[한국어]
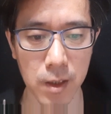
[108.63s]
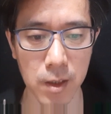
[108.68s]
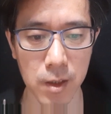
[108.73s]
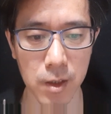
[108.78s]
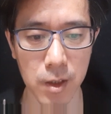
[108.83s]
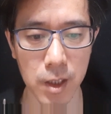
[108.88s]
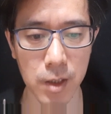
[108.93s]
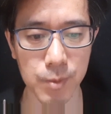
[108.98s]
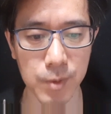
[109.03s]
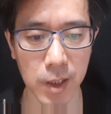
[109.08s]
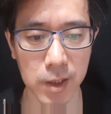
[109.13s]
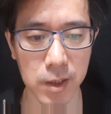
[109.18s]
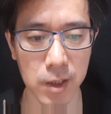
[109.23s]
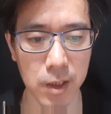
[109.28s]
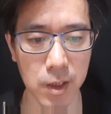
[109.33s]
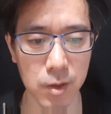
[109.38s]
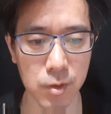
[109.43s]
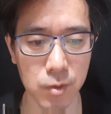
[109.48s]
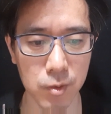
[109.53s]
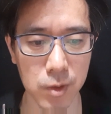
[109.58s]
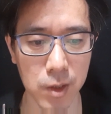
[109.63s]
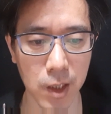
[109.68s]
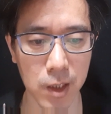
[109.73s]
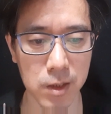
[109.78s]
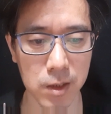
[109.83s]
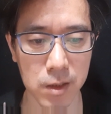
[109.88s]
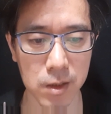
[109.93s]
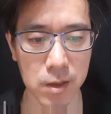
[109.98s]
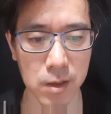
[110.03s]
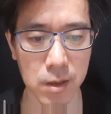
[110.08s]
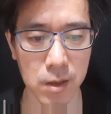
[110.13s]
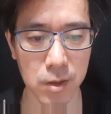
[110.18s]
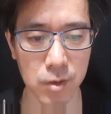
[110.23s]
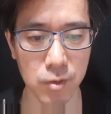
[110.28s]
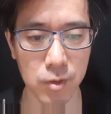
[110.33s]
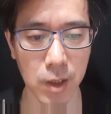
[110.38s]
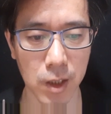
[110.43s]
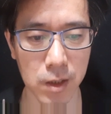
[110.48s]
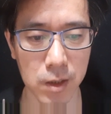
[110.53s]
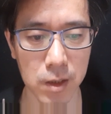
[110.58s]
연립 다세대 주택
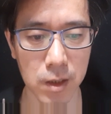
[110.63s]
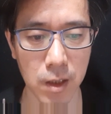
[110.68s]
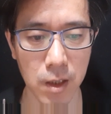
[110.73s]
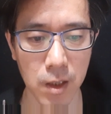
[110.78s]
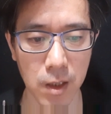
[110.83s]
거주자는